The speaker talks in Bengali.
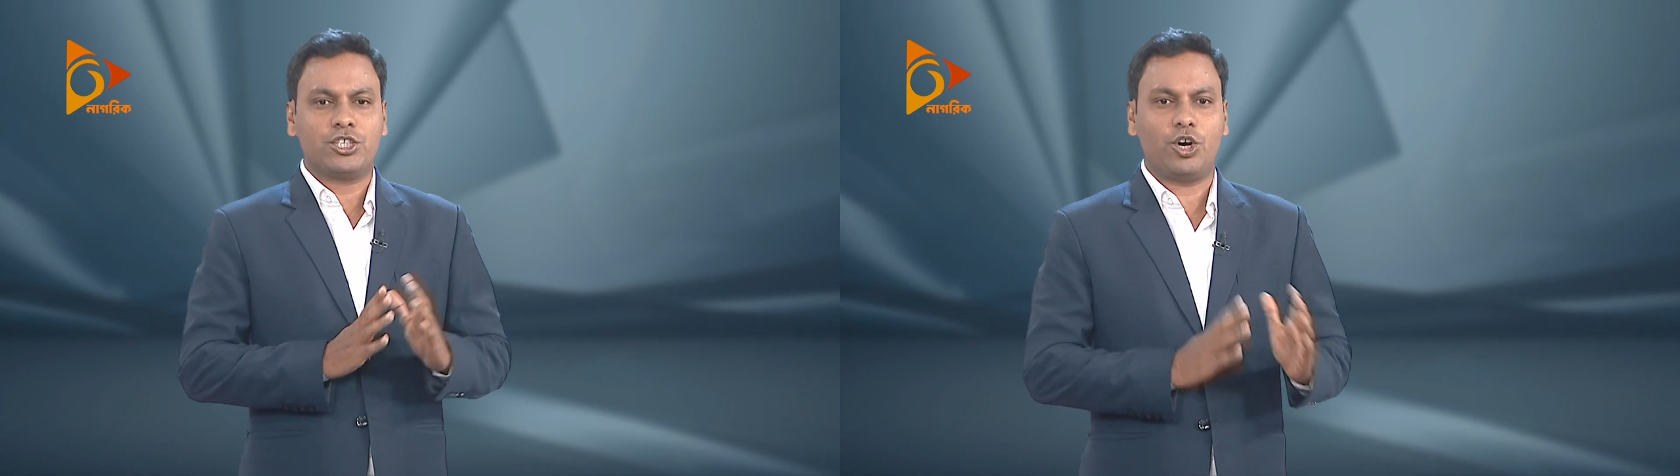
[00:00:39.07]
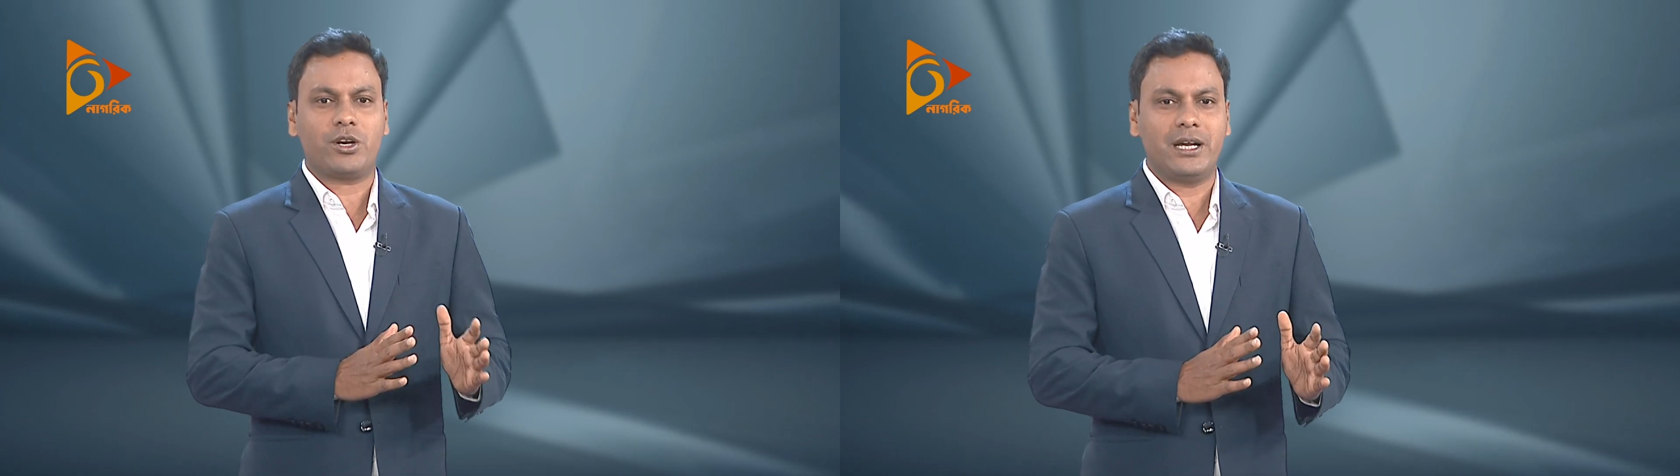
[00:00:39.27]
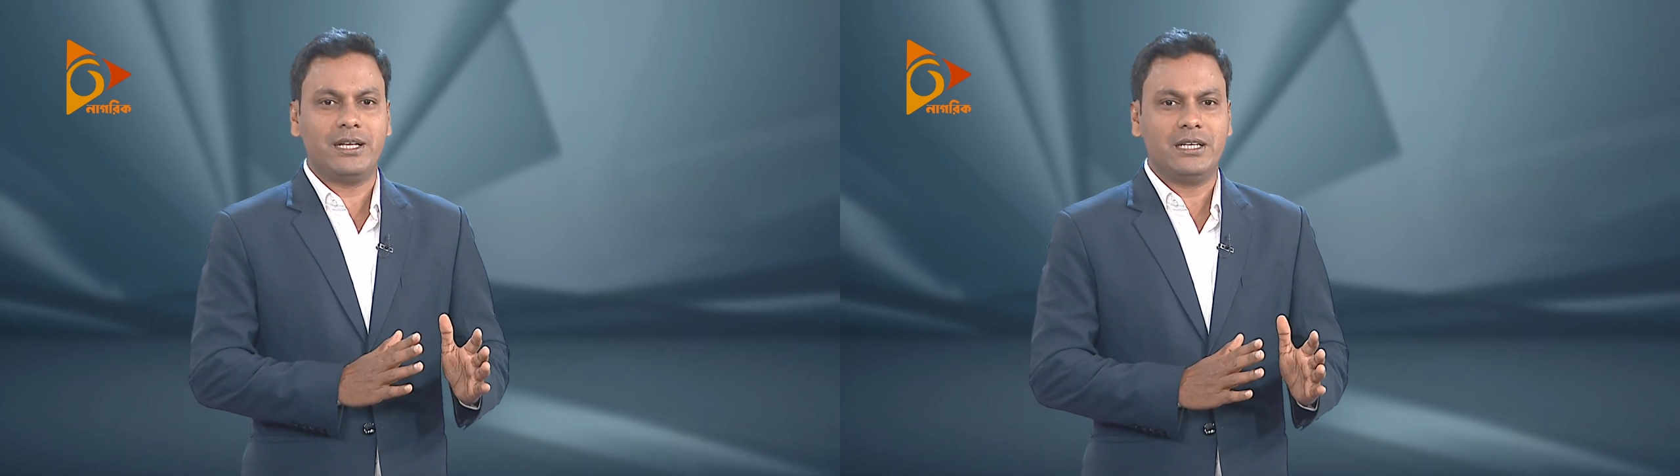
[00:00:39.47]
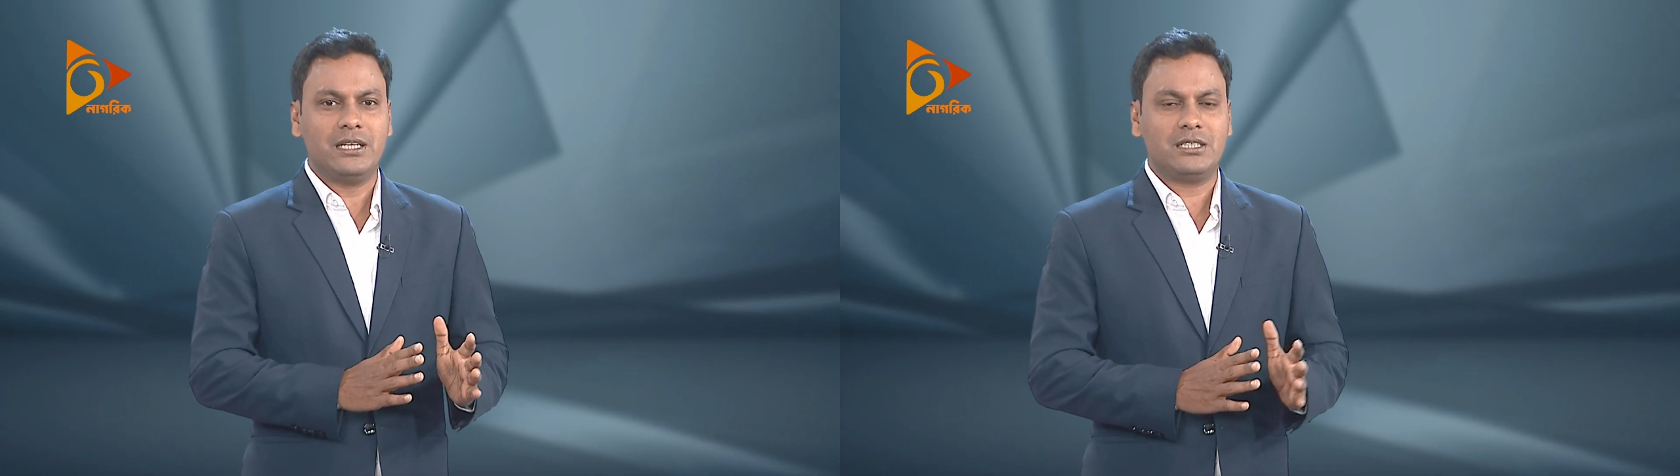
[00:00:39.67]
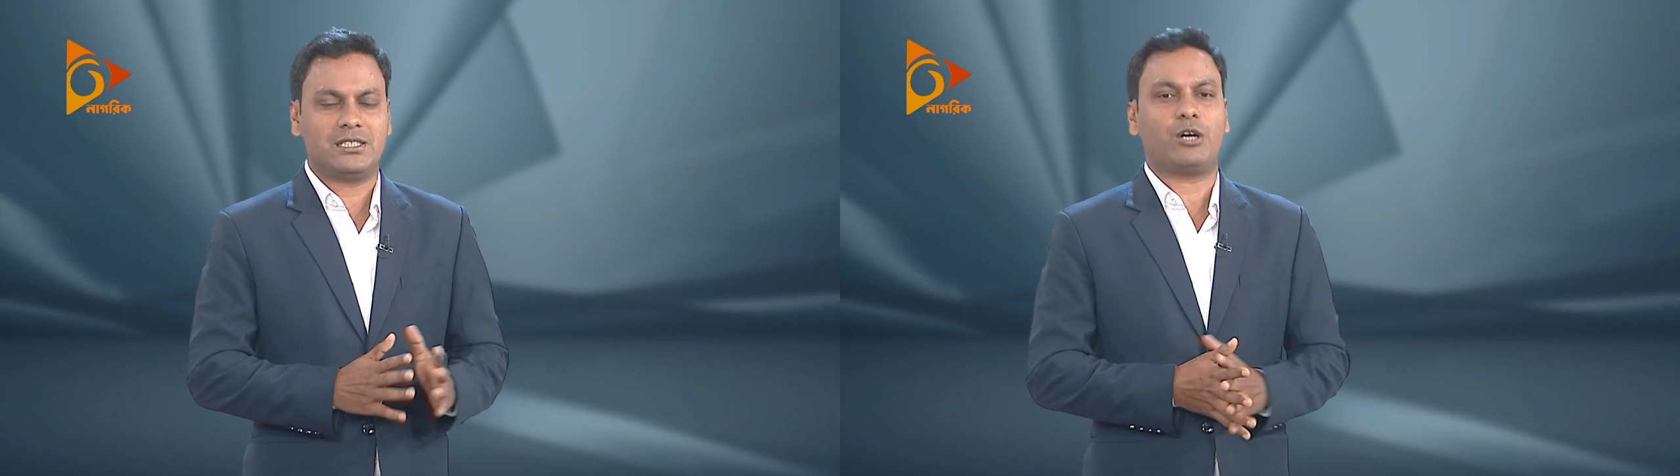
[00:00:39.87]
সরকারি
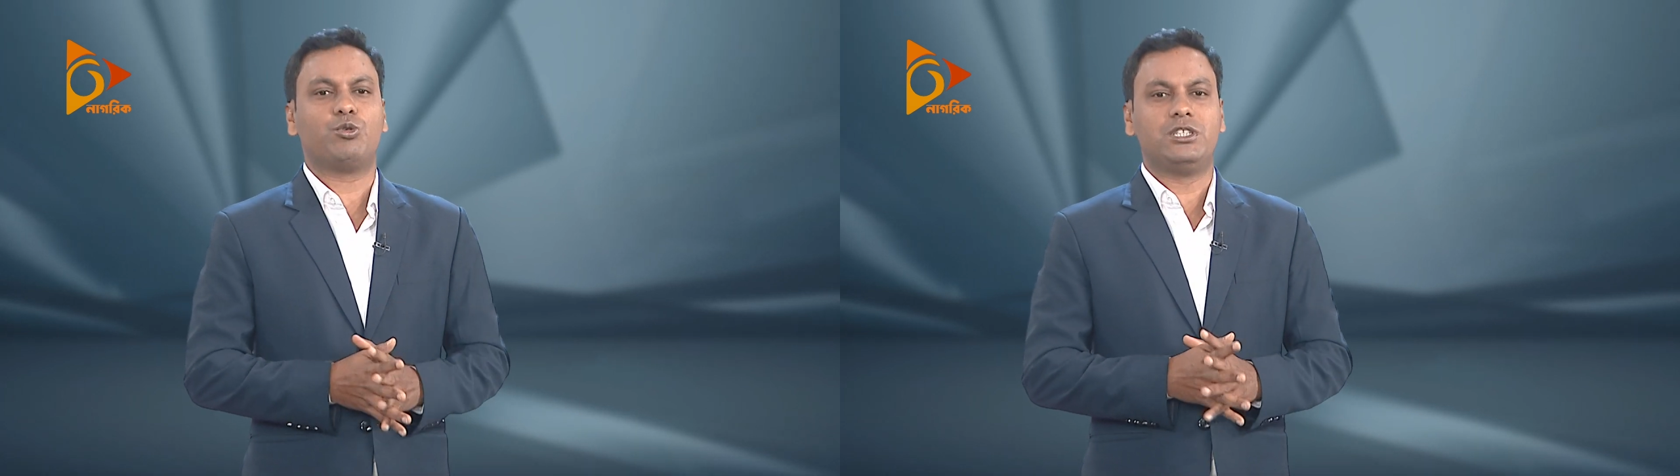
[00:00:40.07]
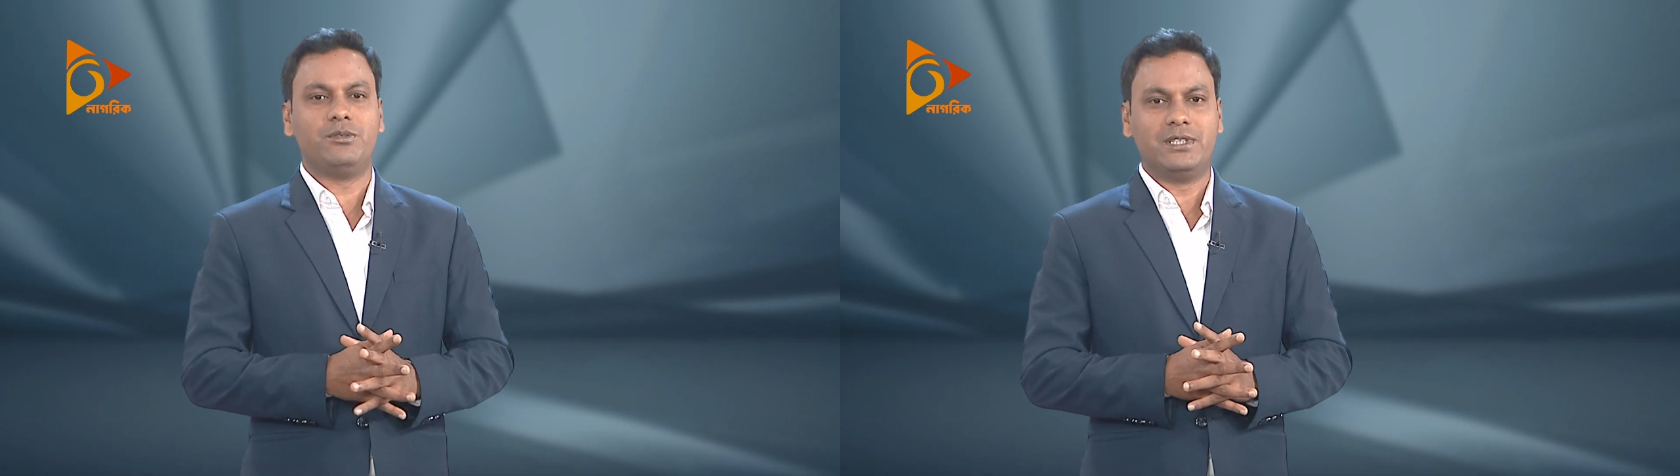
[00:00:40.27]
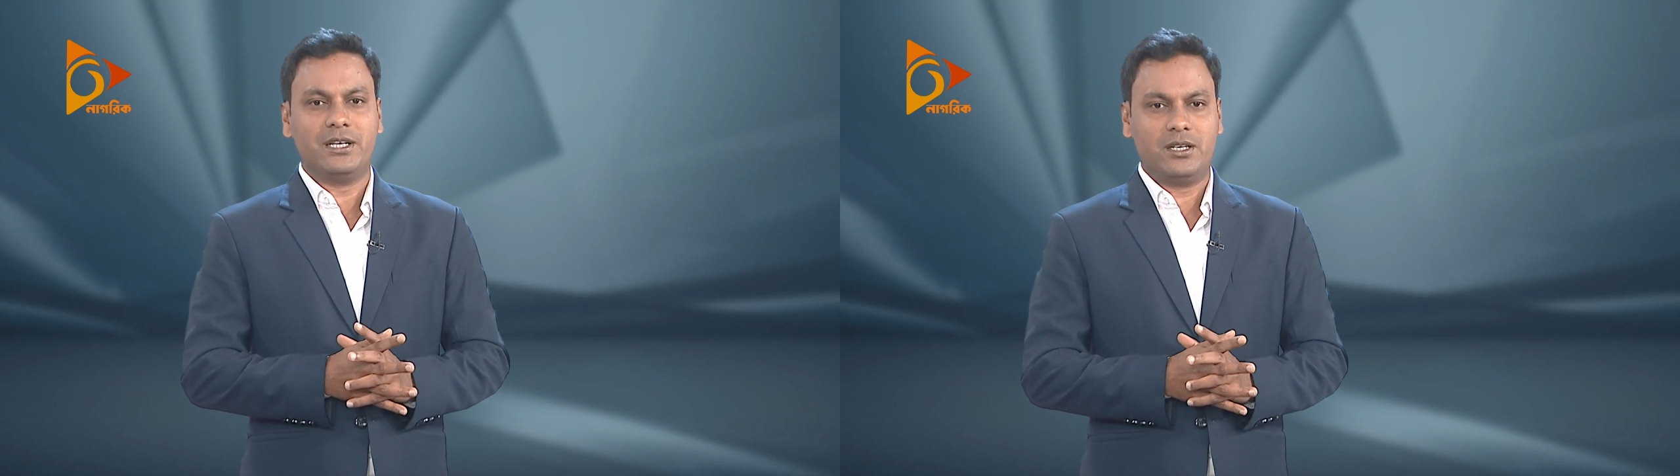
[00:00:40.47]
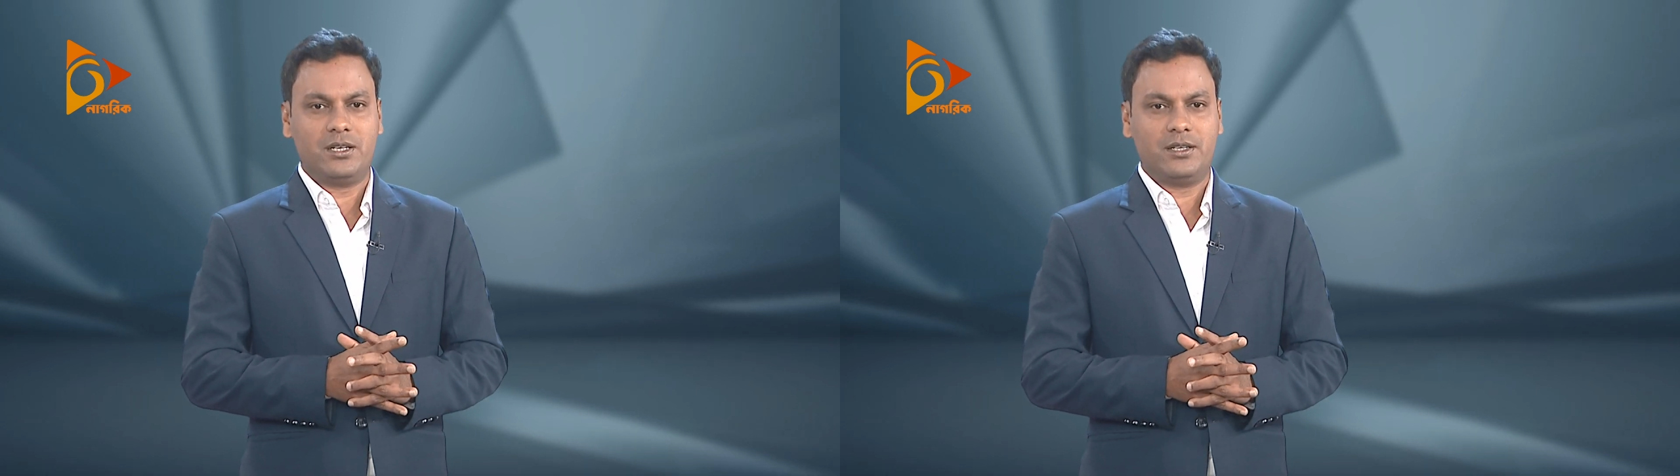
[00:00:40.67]
চাকরিজীবীদের